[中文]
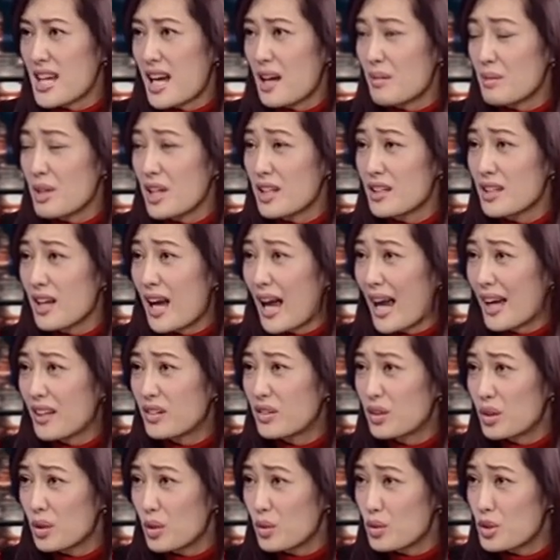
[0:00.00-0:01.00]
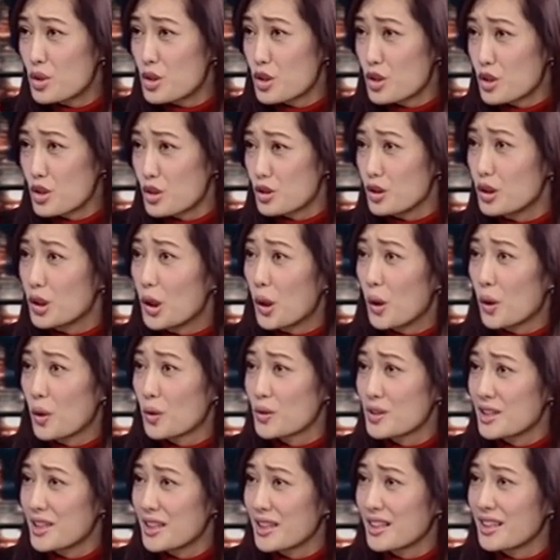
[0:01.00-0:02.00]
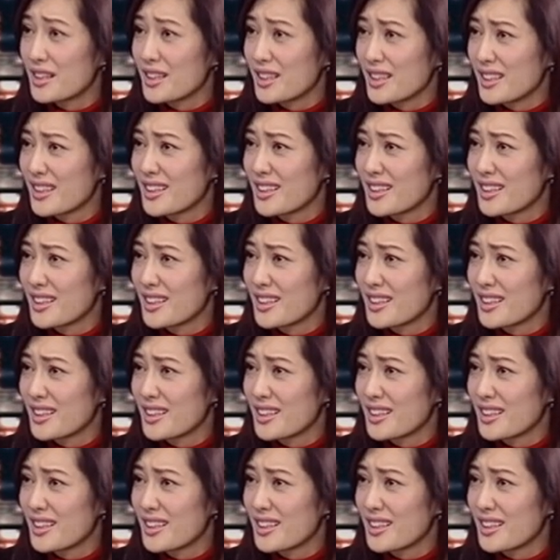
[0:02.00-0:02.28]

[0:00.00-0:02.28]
对不对？还丢石头，下面